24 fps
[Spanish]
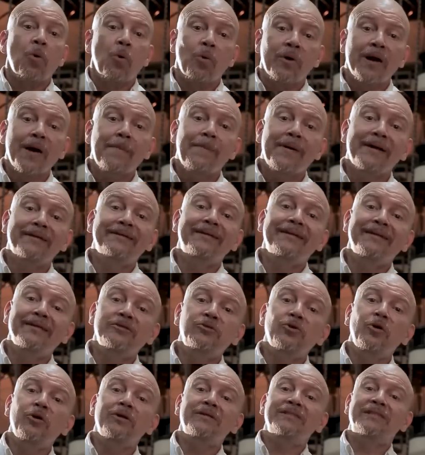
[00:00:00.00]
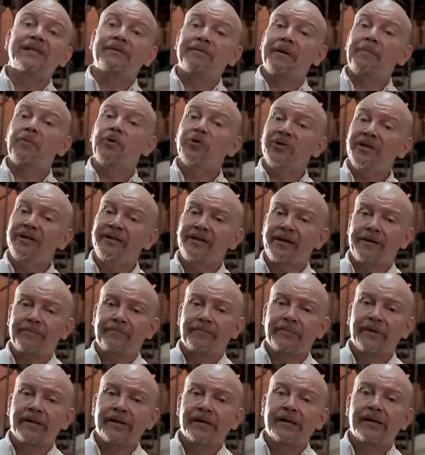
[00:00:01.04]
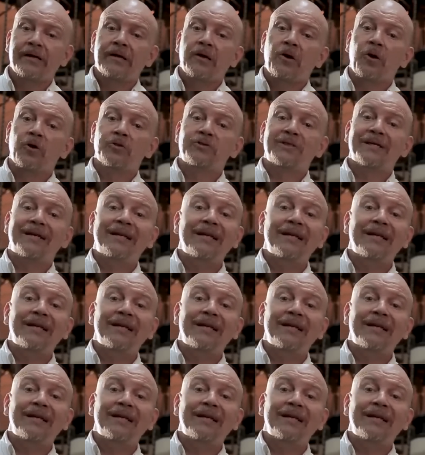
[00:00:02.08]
una parte del sol se ve mordida. Los